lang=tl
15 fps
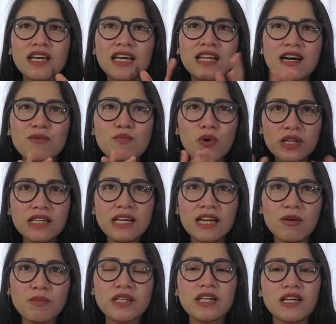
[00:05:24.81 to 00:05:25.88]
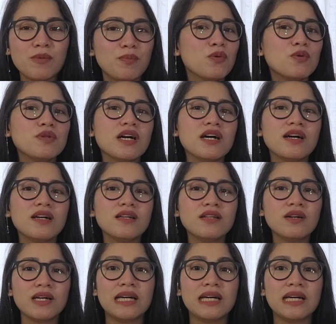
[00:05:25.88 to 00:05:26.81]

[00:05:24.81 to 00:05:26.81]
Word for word: ilang buwan nilang pinag-ipunan,